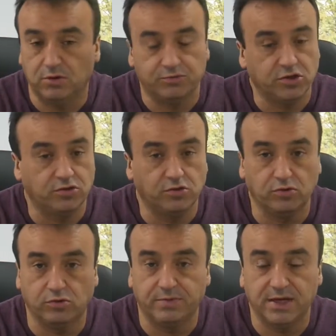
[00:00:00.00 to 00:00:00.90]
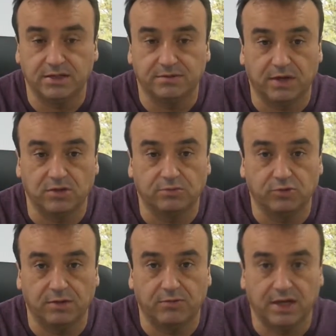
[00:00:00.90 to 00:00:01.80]
un petit studio de pièces par exemple,
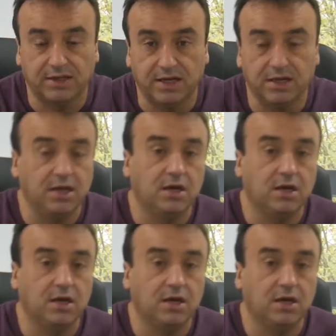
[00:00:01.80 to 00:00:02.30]
tout dépend la taille,